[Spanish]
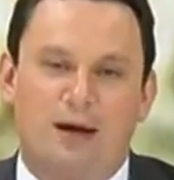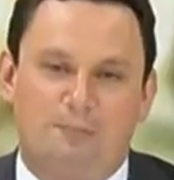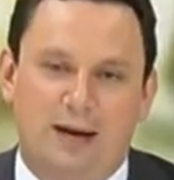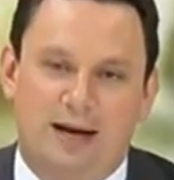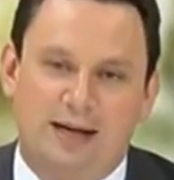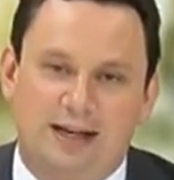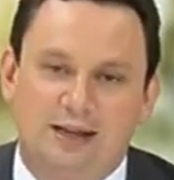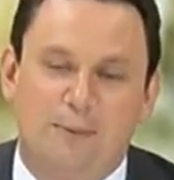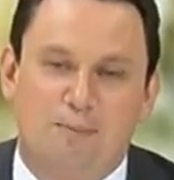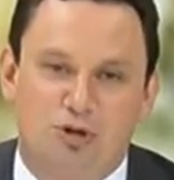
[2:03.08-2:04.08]
para
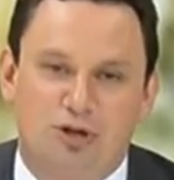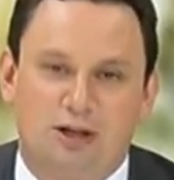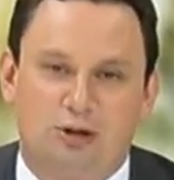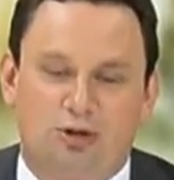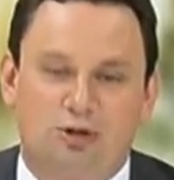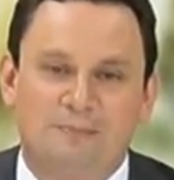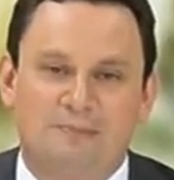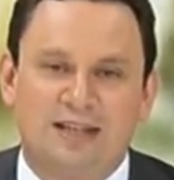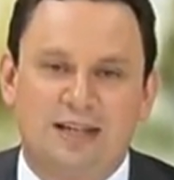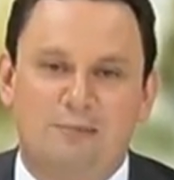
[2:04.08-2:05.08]
grandes proyectos
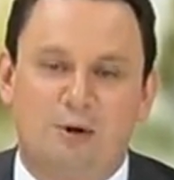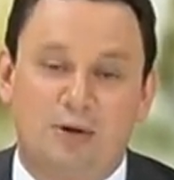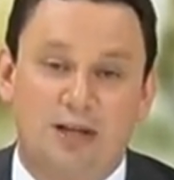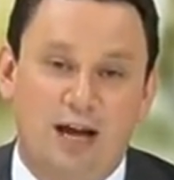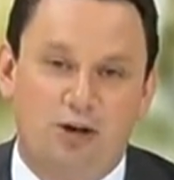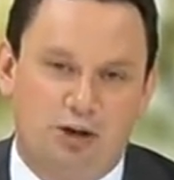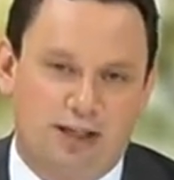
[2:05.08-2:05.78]
inmobiliarios,